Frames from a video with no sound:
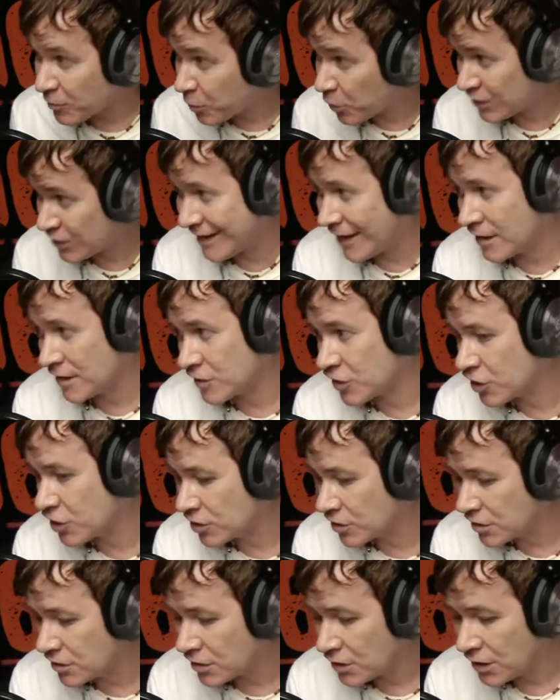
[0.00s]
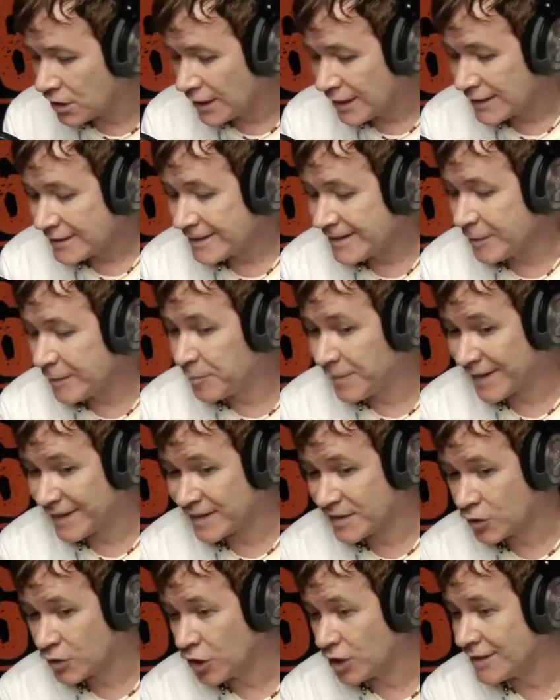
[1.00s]
pas tant que ça, des
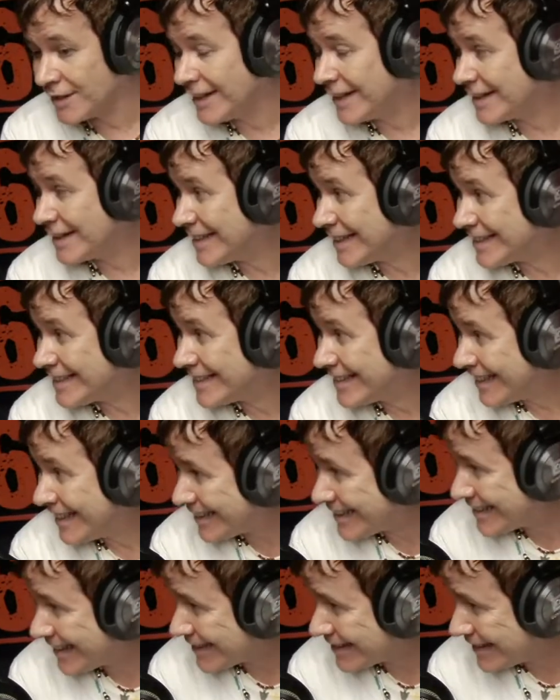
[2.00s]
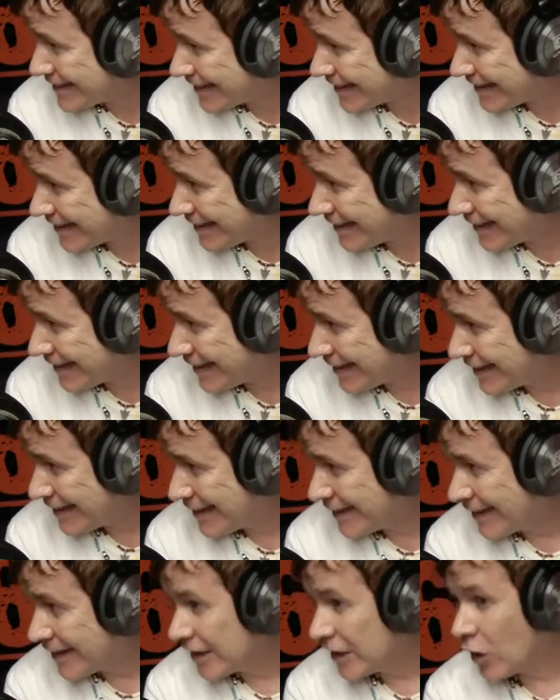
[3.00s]
personnes qui étaient décédées
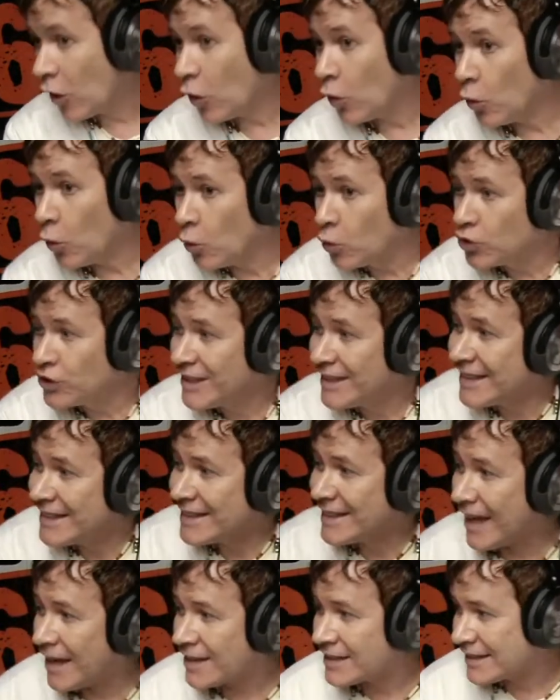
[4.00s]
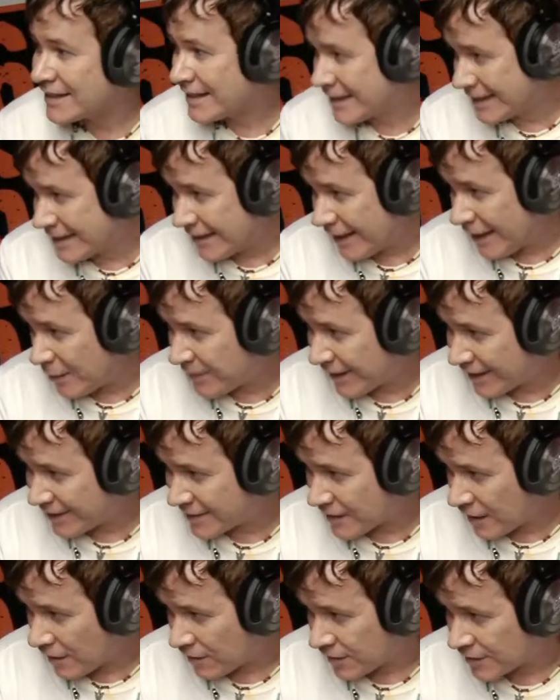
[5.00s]
où j'ai senti la
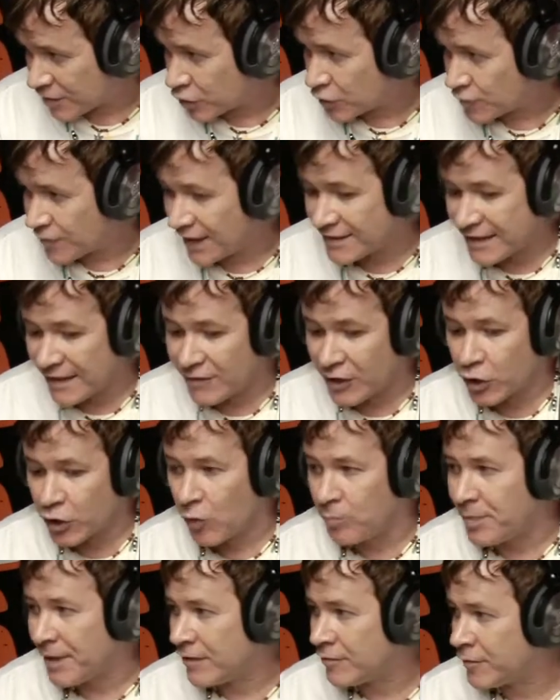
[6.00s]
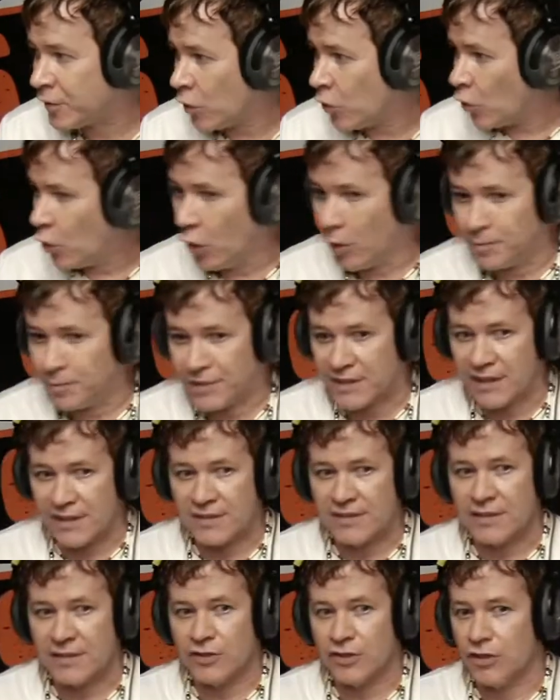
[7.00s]
présence. Souvent, c'est avec un parfum. Oups, qu'est-ce que
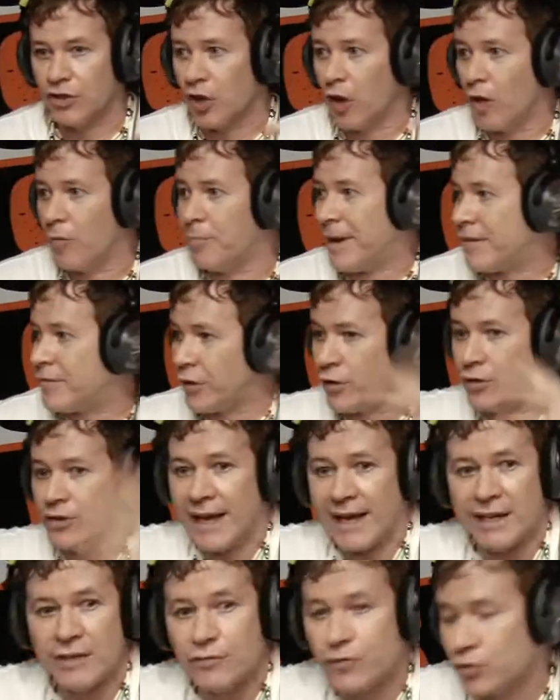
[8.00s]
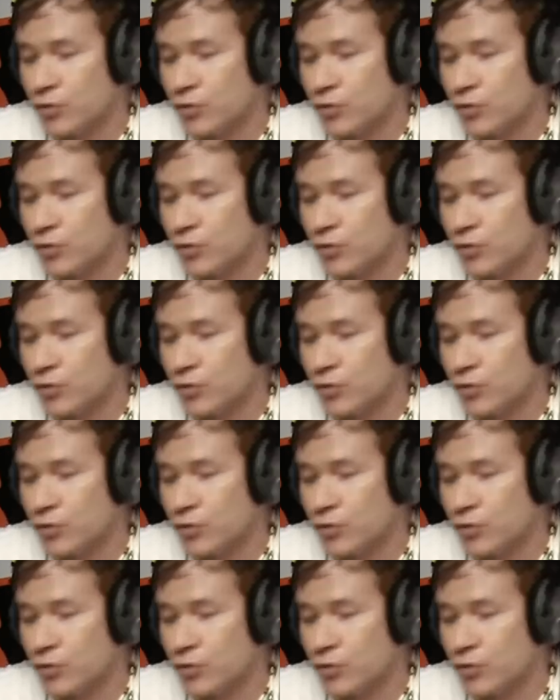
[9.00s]
c'est ça? Il y a un parfum qui arrive tout